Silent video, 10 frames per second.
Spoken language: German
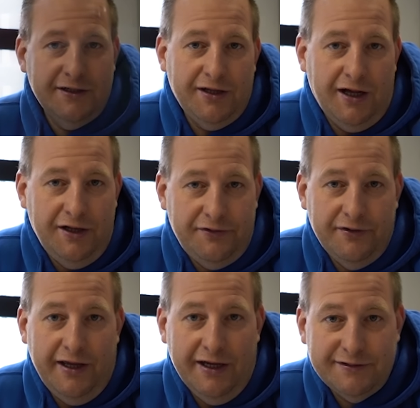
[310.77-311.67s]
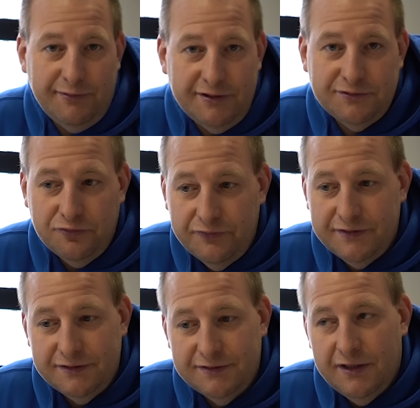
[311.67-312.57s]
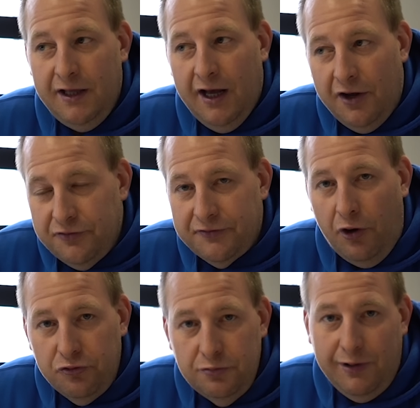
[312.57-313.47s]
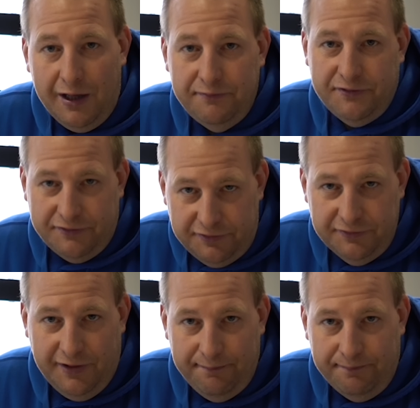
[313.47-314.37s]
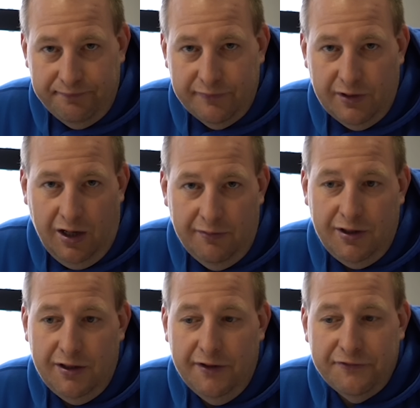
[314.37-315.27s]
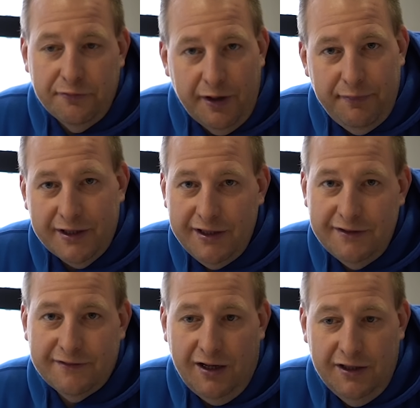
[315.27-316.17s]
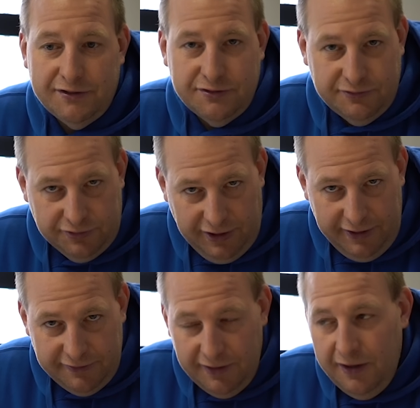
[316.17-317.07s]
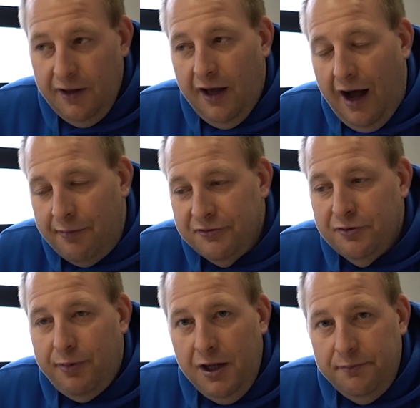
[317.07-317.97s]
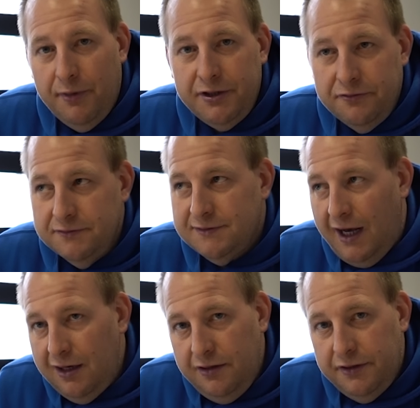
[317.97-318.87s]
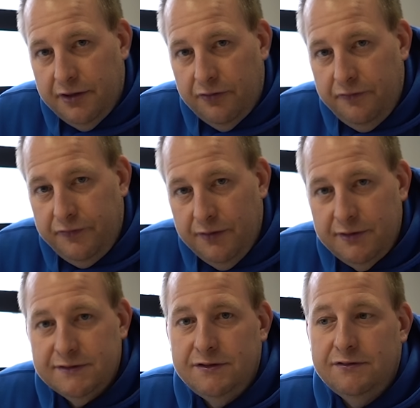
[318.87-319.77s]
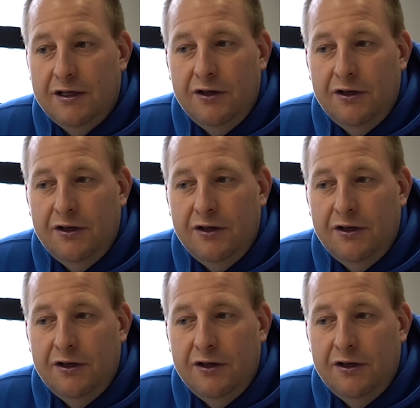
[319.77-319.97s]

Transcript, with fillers: dann halt erstmal so, wie es ist. Also das Auto bleibt zusammen. Aber zum Reparieren ist er halt zu schlecht. Aber sobald meine Jungs alle in der neuen Firma sind